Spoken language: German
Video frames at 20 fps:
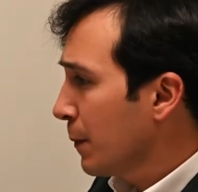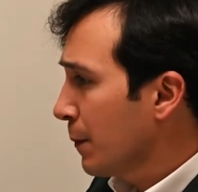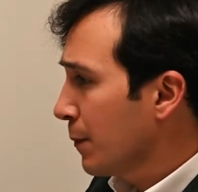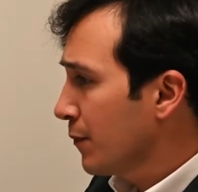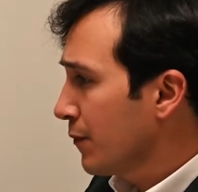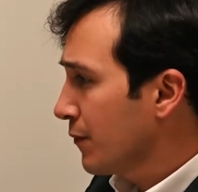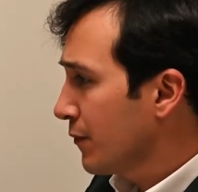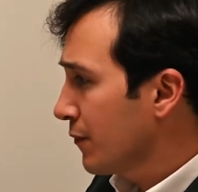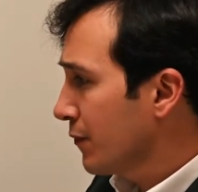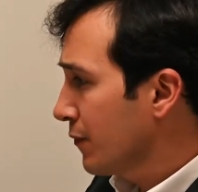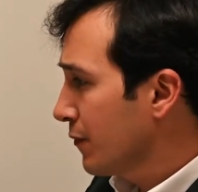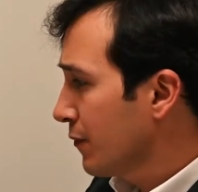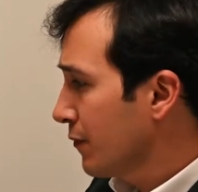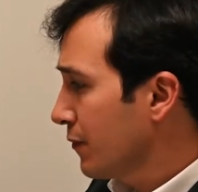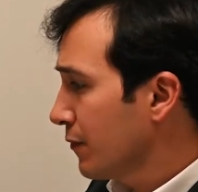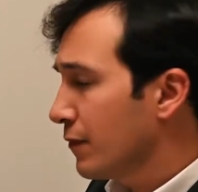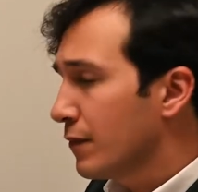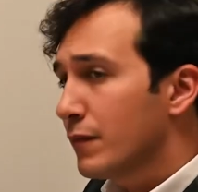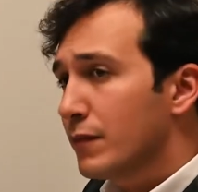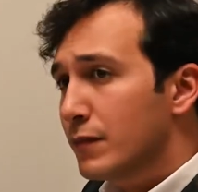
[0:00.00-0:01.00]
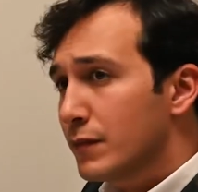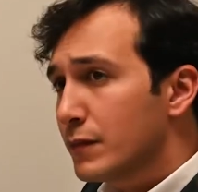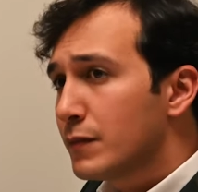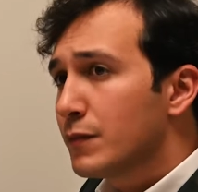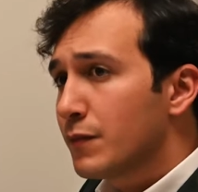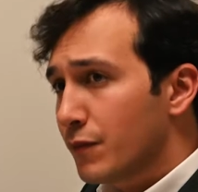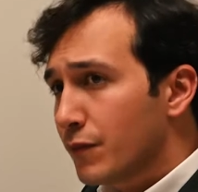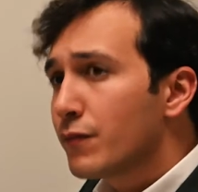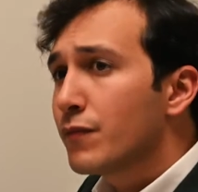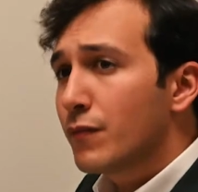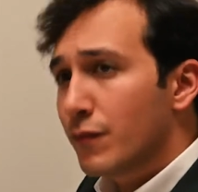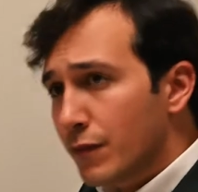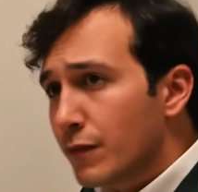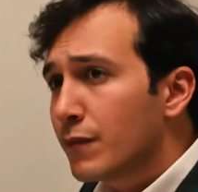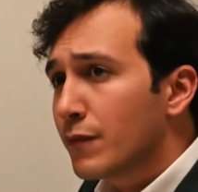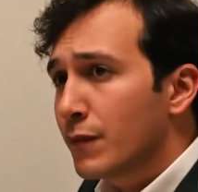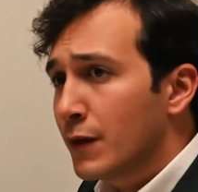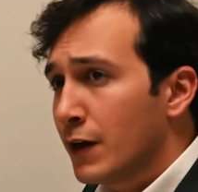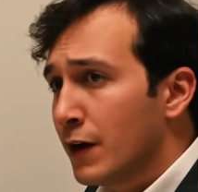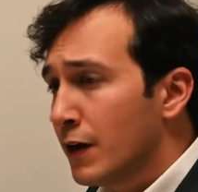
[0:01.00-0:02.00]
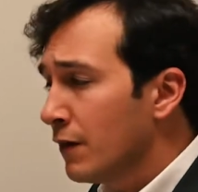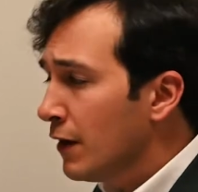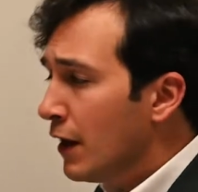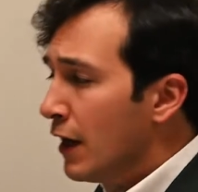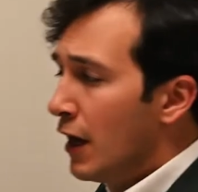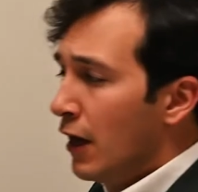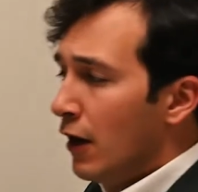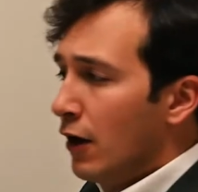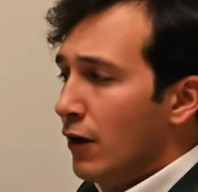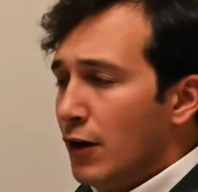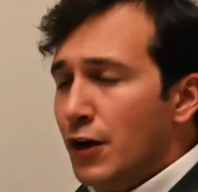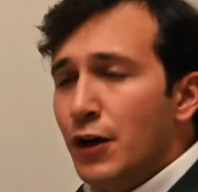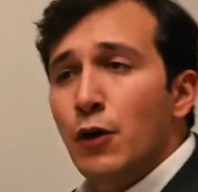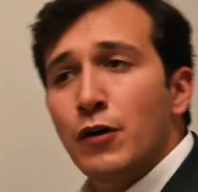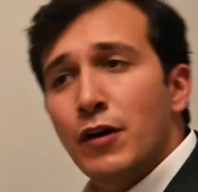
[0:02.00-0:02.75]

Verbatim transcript: Ja, da, da, wird mir einiges klar. Ja, genau.